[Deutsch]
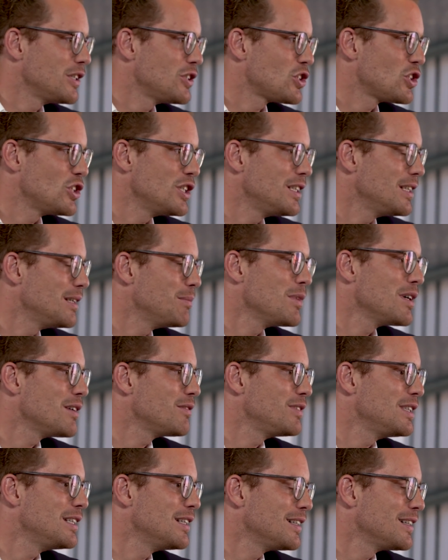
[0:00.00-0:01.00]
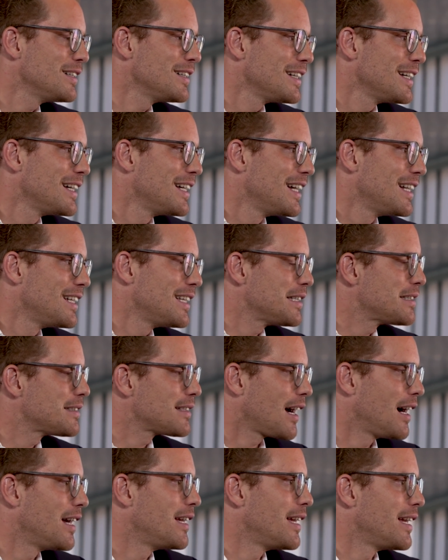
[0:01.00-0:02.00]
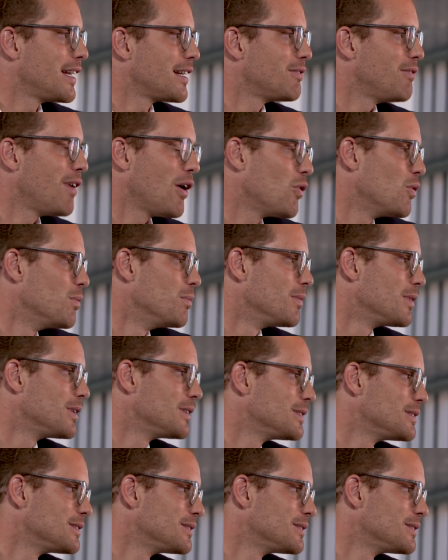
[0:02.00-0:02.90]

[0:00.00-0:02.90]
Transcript: den Schnitt immer wieder das Dreieck. Warum?